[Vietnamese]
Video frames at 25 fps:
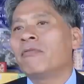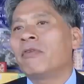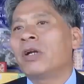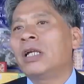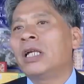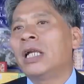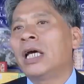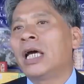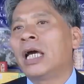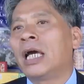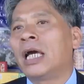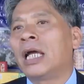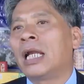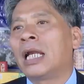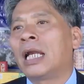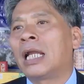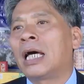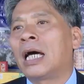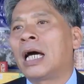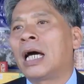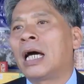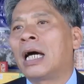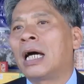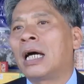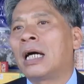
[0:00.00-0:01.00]
cái vấn đề
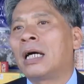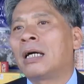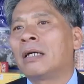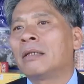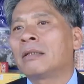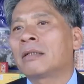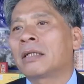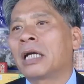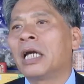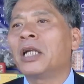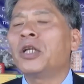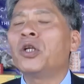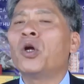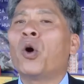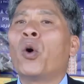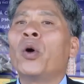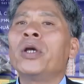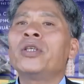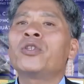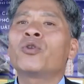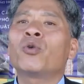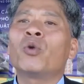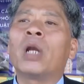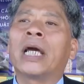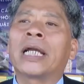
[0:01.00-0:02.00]
là kết
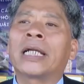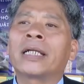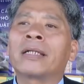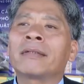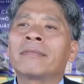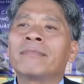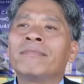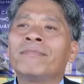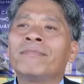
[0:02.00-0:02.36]
nối du lịch.